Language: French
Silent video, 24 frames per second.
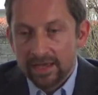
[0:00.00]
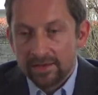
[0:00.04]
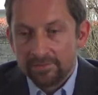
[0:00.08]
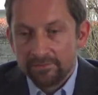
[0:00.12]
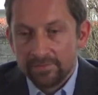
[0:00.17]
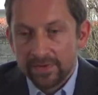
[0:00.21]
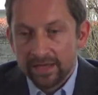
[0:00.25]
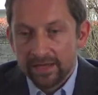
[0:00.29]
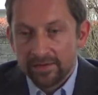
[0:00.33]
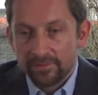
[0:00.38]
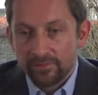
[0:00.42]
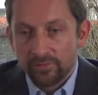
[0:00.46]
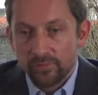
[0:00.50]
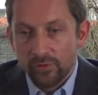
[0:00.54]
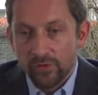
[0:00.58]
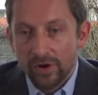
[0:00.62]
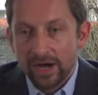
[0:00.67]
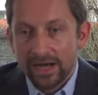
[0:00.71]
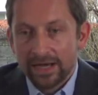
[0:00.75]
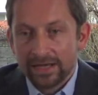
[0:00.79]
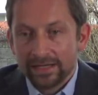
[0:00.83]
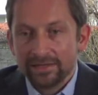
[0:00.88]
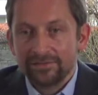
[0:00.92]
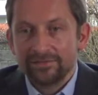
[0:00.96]
mais
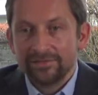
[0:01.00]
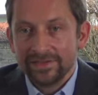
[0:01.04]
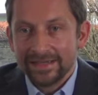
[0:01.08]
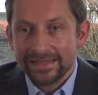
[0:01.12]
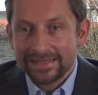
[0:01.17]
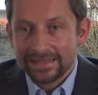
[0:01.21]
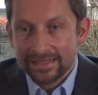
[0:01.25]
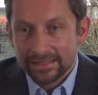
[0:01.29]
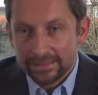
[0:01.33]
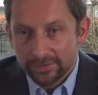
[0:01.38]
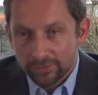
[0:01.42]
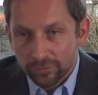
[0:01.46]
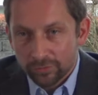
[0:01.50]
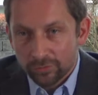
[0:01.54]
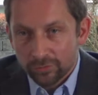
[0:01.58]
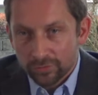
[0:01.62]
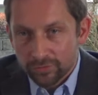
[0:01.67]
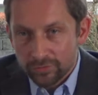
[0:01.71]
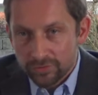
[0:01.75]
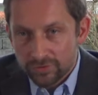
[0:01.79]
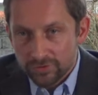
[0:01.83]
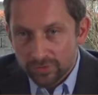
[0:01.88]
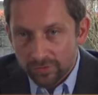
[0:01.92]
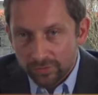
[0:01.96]
pour arriver à cette
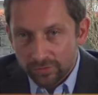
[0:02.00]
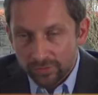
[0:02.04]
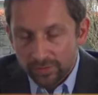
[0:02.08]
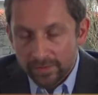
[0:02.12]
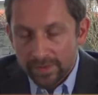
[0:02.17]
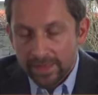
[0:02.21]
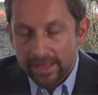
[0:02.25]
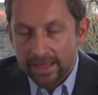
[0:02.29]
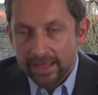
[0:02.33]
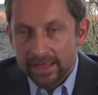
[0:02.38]
conclusion,